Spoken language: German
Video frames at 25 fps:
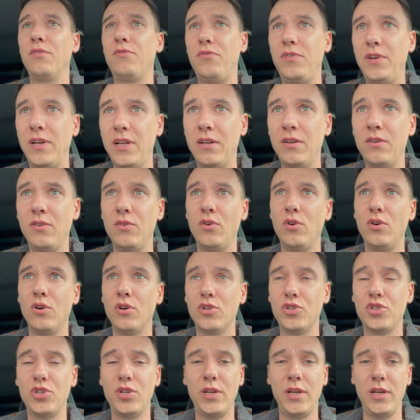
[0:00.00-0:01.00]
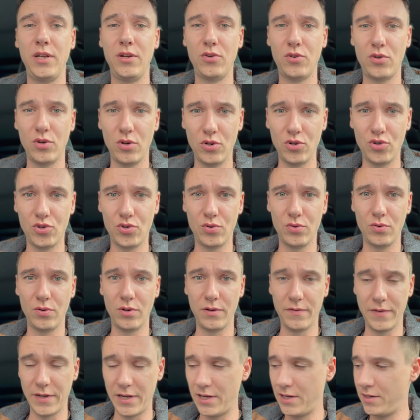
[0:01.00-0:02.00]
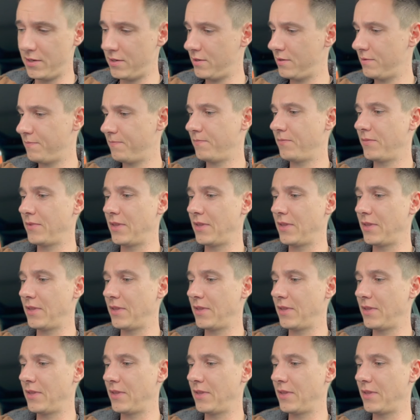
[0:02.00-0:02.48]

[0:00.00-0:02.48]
vielen Örtchen hin schon unterwegs.